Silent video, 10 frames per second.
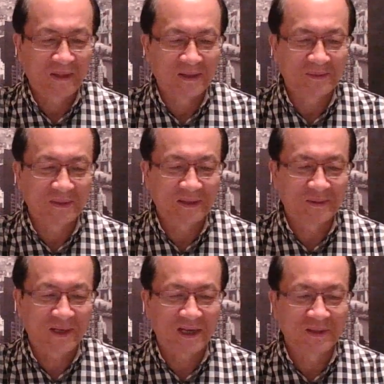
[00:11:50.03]
那么，
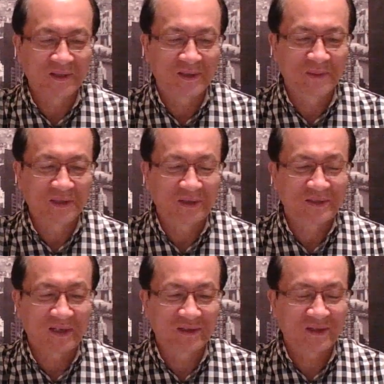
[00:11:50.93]
我看到一个报道
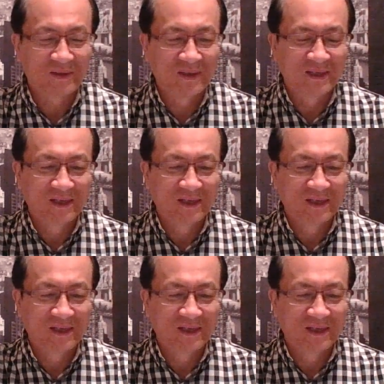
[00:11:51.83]
讲到，